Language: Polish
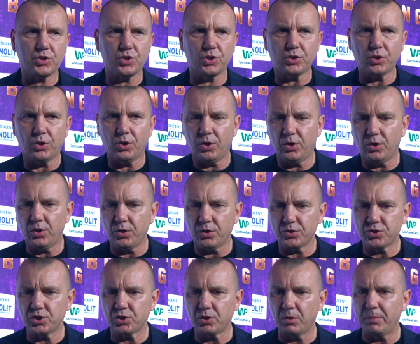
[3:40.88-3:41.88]
czy
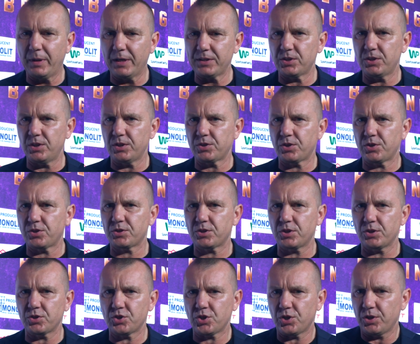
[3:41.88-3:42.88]
to, czy to Maciej,
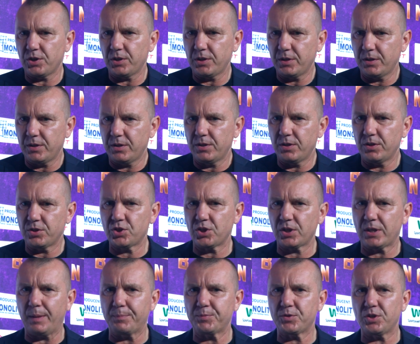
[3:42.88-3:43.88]
czy, czy,
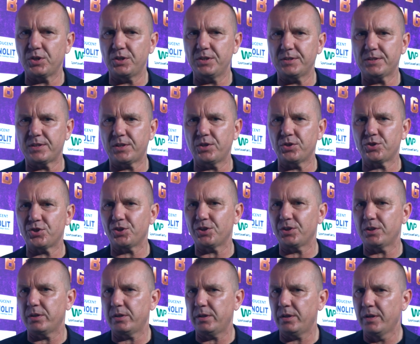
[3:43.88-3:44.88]
czy Kapczyński,
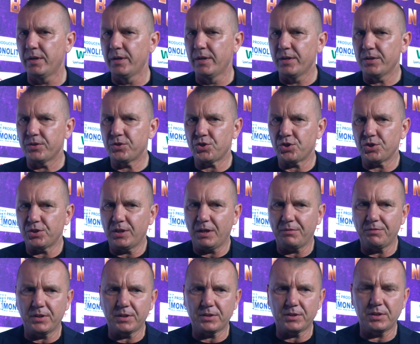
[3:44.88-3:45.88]
czy, czy
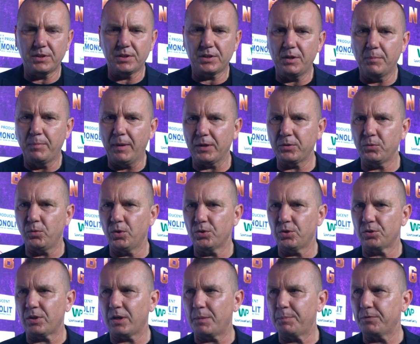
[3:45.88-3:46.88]
nawet Gibadło,
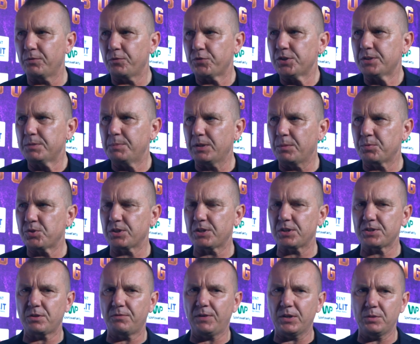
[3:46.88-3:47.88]
no to na pewno wszyscy będą
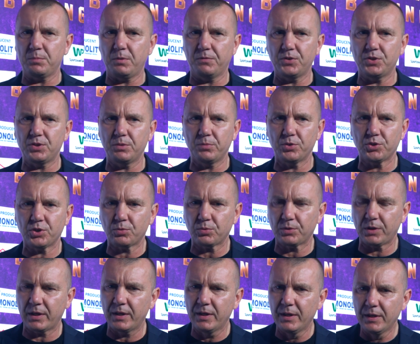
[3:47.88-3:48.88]
przetestowani, bo widzimy, że
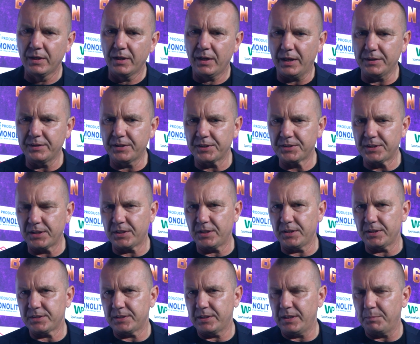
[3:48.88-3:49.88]
tutaj Andrysek
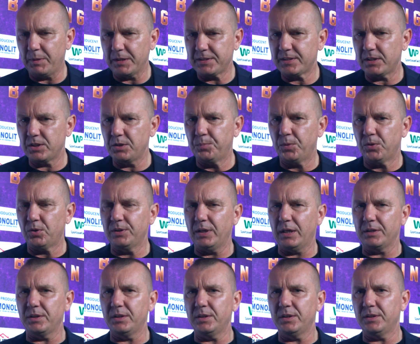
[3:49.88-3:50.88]
jest dla Maćca
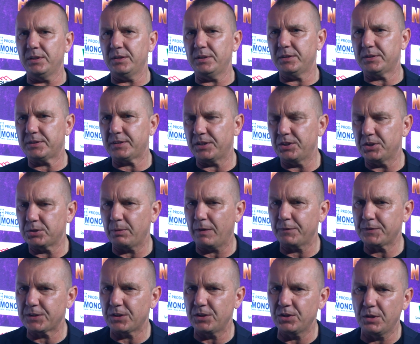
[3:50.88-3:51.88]
niepokonany,
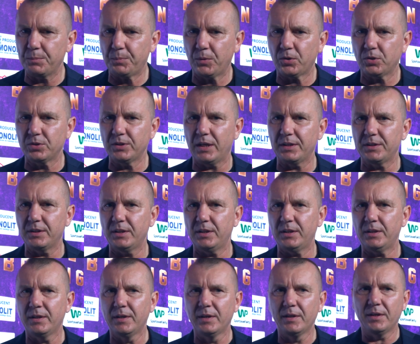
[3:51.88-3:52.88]
Stanisławski
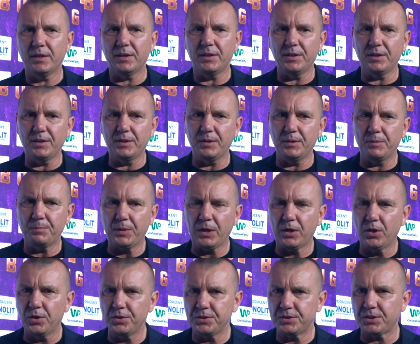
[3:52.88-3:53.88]
niepokonany, y,
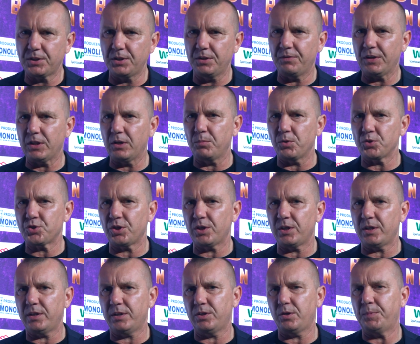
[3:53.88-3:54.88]
Piegoński wiadomo,
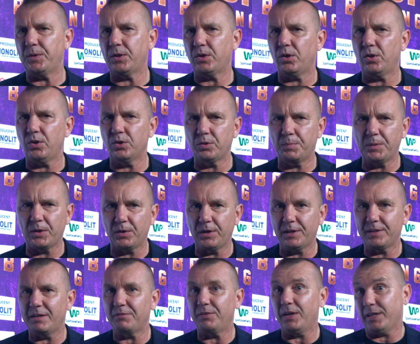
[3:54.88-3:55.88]
że dopiero, dopiero
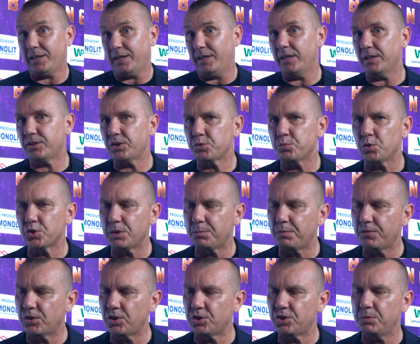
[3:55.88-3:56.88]
jedna walka, ale też można
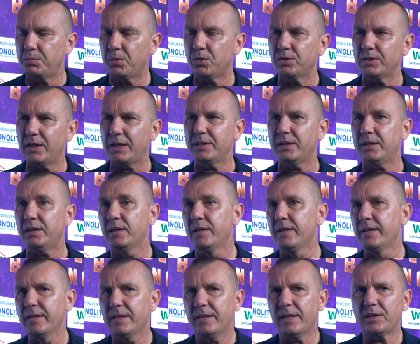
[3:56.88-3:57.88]
powiedzieć niepokonany.
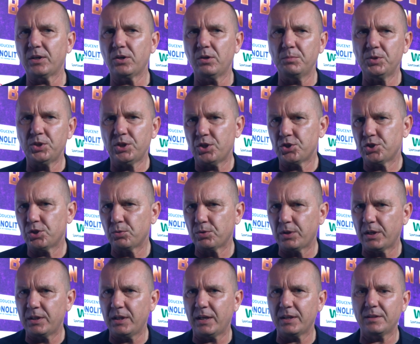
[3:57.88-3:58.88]
Dlatego myślę, że
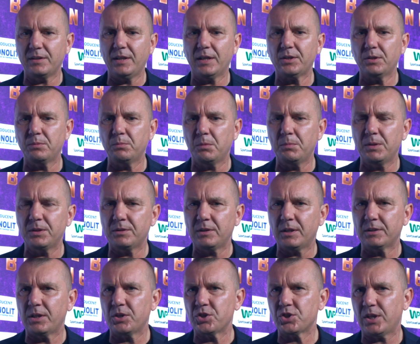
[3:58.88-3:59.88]
tutaj na, na ten moment,
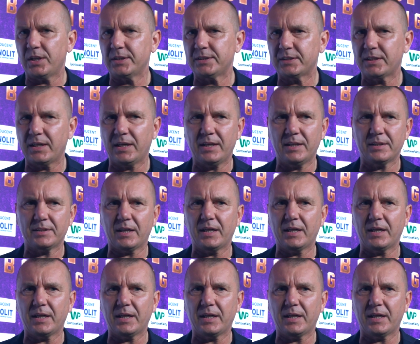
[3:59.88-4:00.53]
na ten czas ta,